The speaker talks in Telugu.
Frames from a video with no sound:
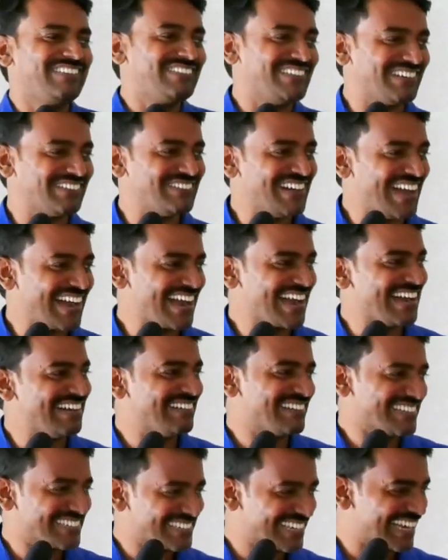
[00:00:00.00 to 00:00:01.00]
మీరు బాగా
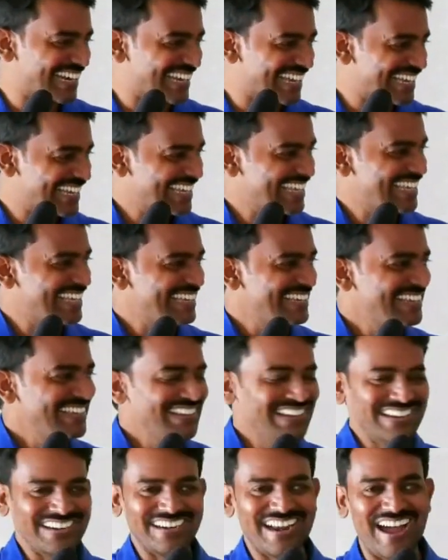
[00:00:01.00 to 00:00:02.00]
గమనించాలా
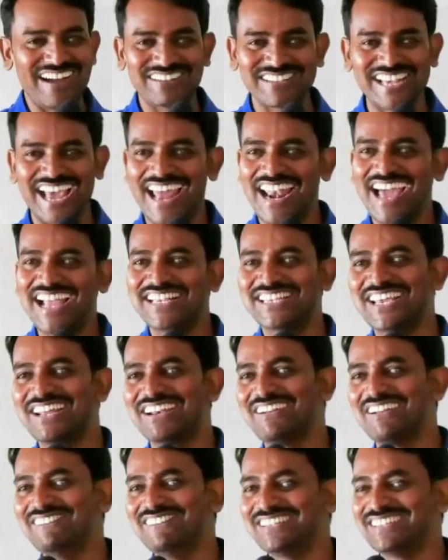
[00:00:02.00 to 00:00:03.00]
నాకు చాలా
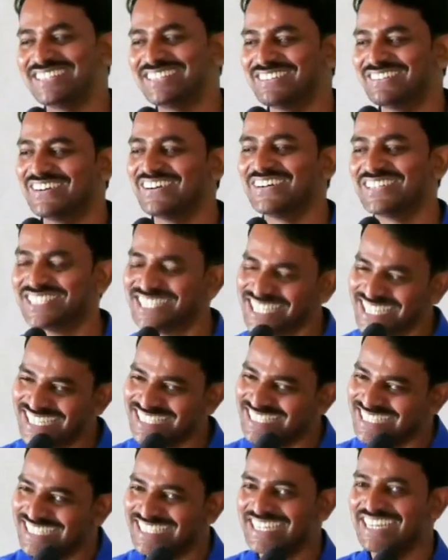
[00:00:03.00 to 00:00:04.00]
ఆశ్చర్యం అనిపించింది ఓహో
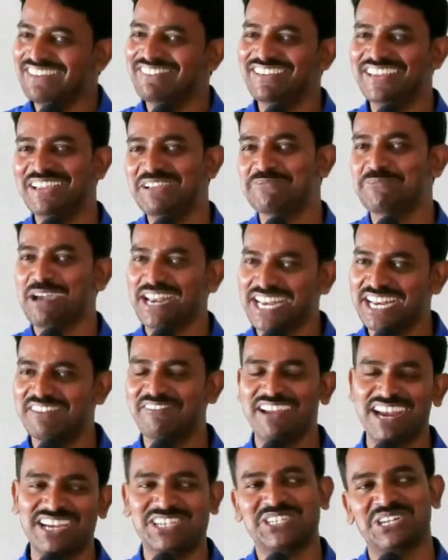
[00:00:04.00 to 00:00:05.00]
సీసీటీవీ
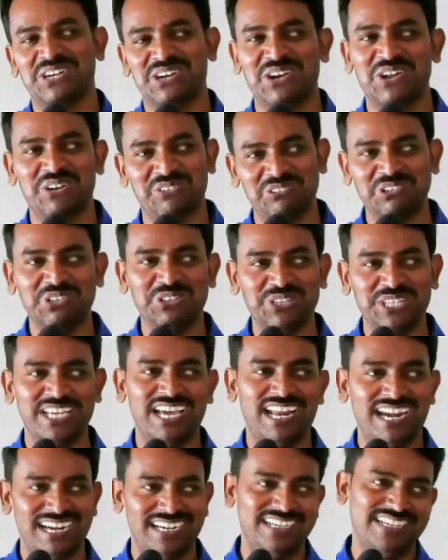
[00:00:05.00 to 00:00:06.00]
పర్యవేక్షణలో ఉంది
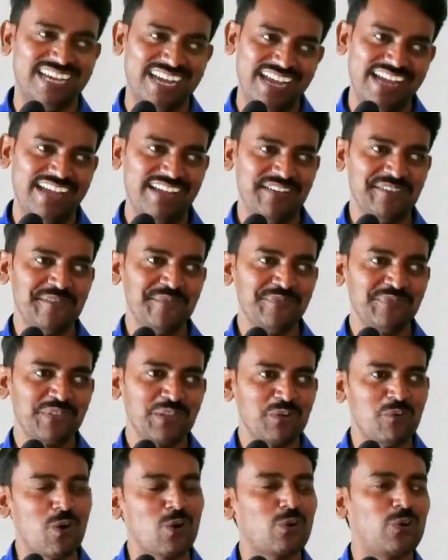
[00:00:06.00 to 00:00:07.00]
అని అంటే
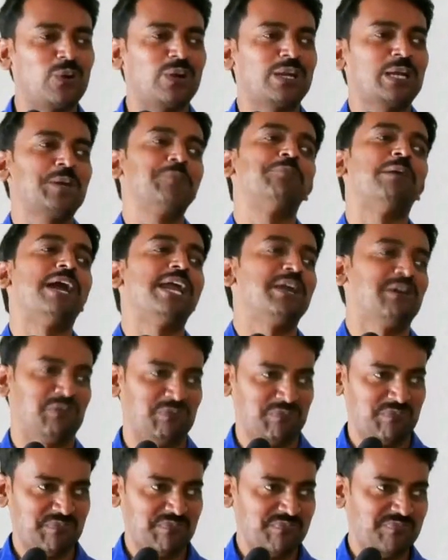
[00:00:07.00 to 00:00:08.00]
ఒక్కొక్కడికి భయం
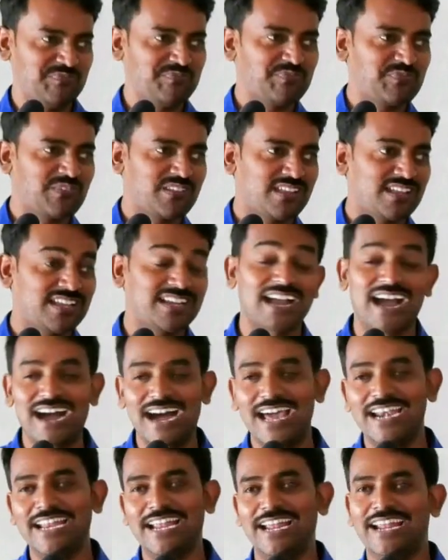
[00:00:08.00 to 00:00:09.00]

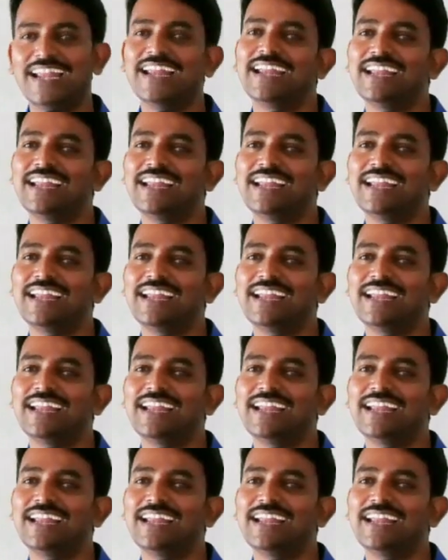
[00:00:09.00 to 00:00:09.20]
కానీ